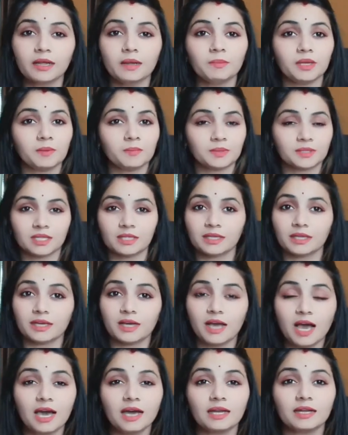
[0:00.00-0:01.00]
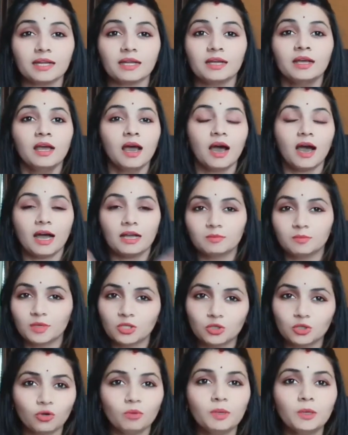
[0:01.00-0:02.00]
है मेरी पसंद की कार है आज
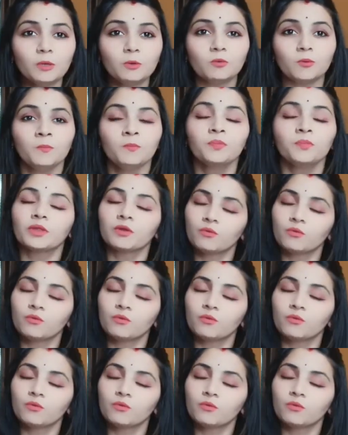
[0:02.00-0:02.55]
मैं जो भी हूँ